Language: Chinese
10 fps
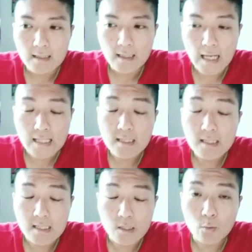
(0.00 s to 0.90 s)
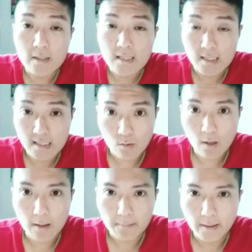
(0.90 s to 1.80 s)
给自己多一些希
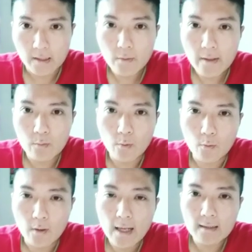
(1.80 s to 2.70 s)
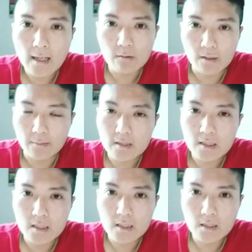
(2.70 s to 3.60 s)
望吧，因为我看到你们
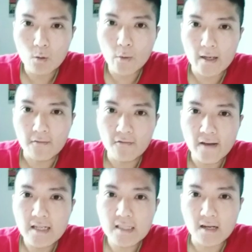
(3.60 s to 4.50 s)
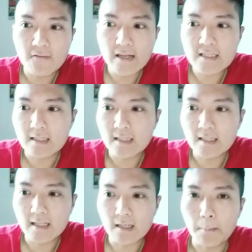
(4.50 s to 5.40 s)
会非常的
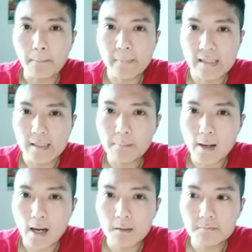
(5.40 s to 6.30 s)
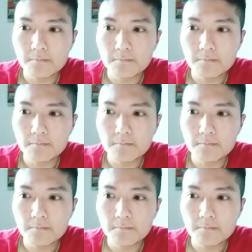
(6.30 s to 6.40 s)
那个迷茫，